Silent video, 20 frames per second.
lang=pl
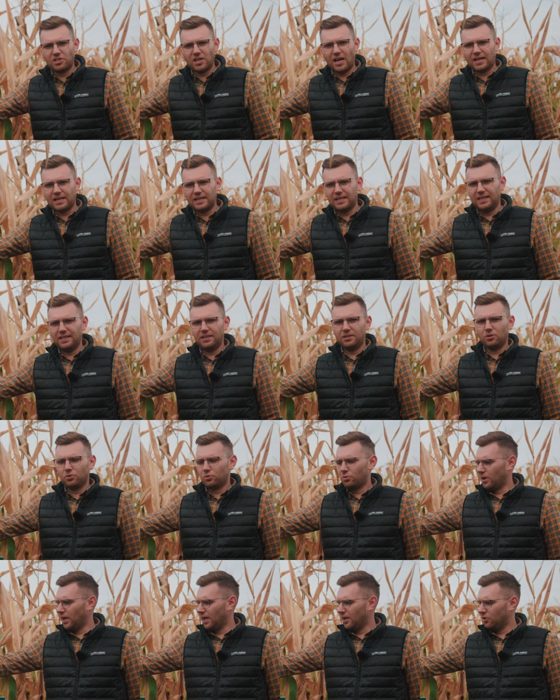Jacqueline,
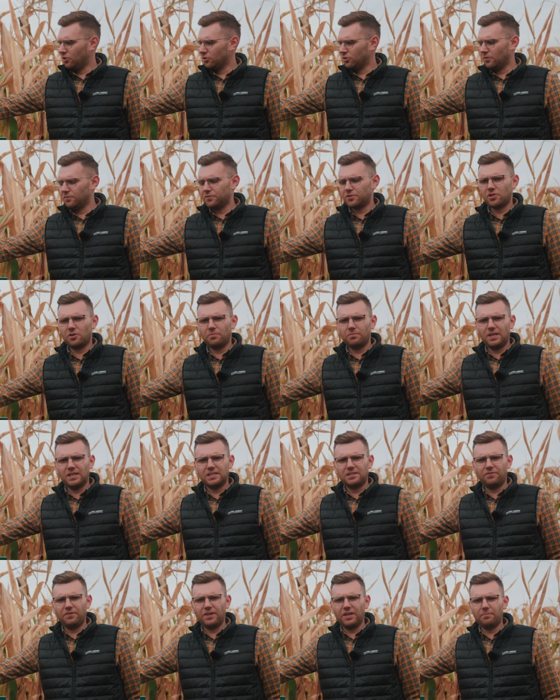której hodowcą
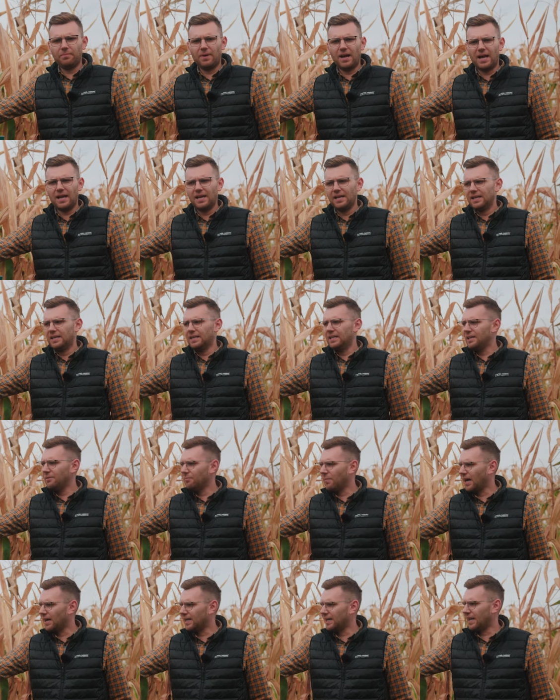jest firma
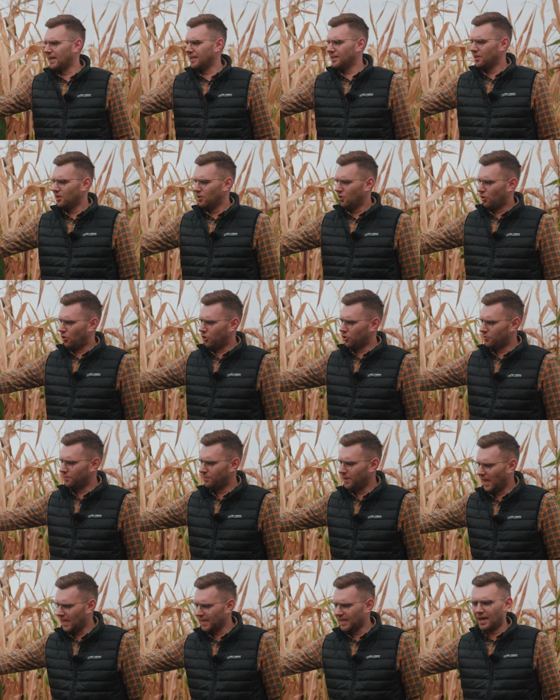Limagren,
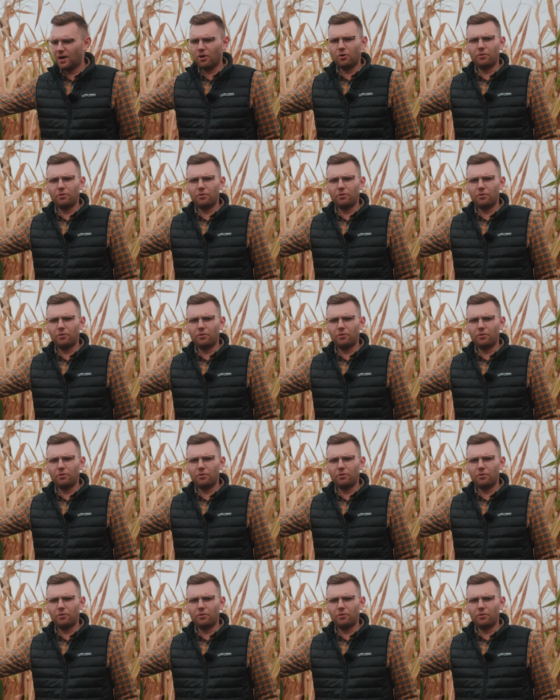odmiana